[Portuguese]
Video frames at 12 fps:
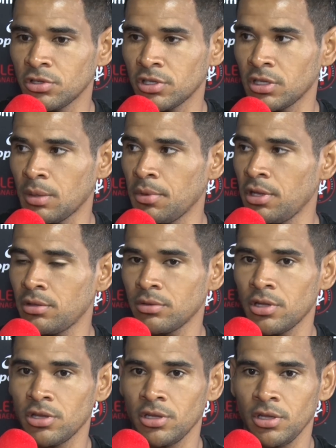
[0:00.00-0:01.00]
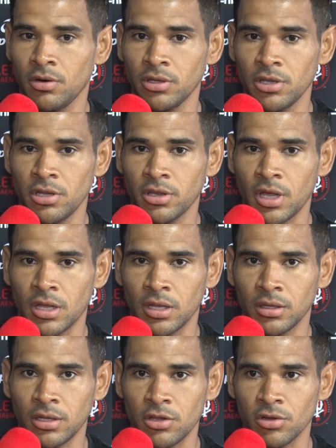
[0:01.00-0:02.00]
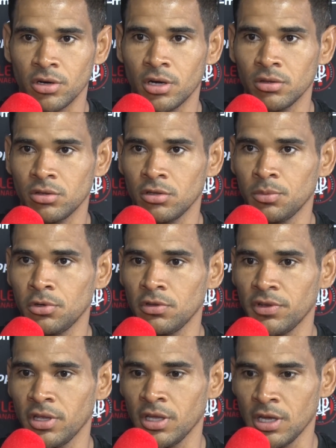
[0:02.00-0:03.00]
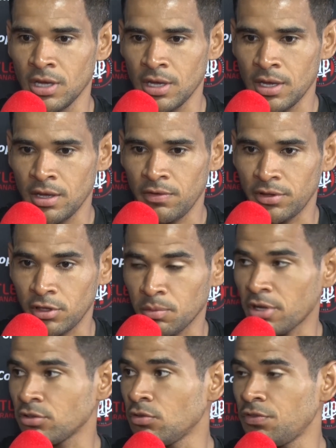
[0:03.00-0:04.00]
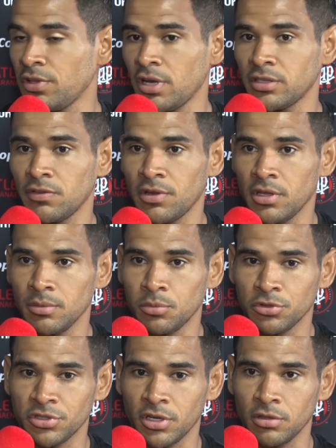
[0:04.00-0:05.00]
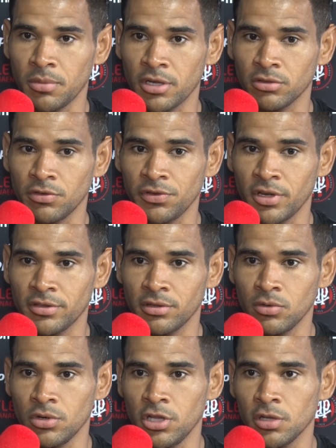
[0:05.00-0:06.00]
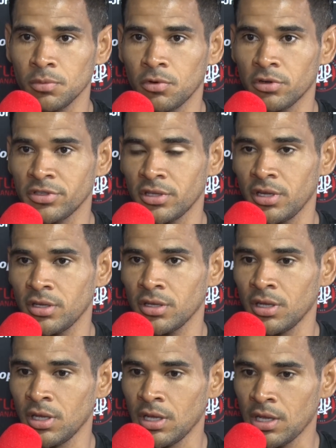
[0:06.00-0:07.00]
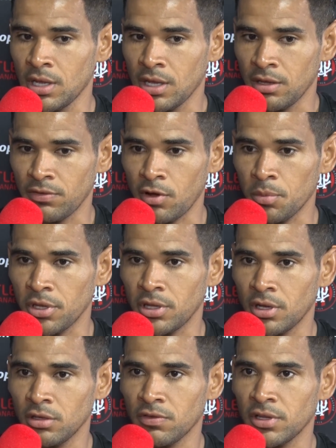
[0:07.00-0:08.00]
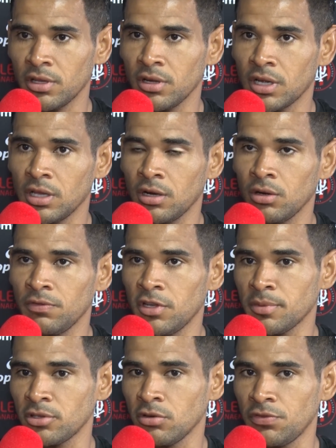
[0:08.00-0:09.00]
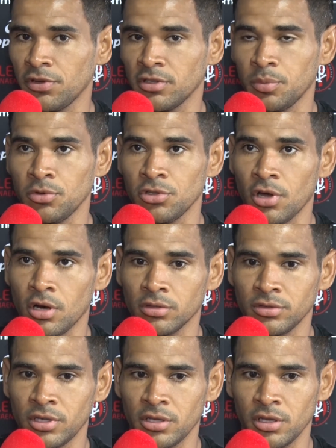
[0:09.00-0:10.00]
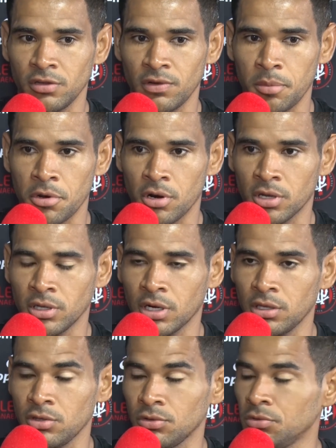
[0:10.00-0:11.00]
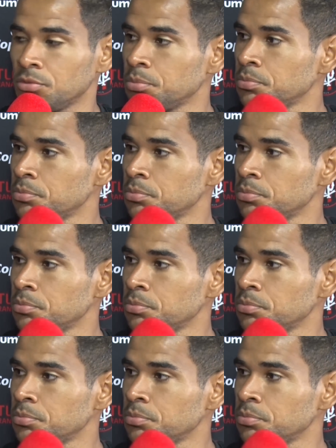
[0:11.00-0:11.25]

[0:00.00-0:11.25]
só treinamento, acho que quando a gente está tá jogando, todo mundo vem, vem tendo mais confiança, vem buscando mais confiança e o ritmo com certeza vai aumentando e vai dando cada vez mais confiança para os jogos e a gente vem melhorando a cada jogo.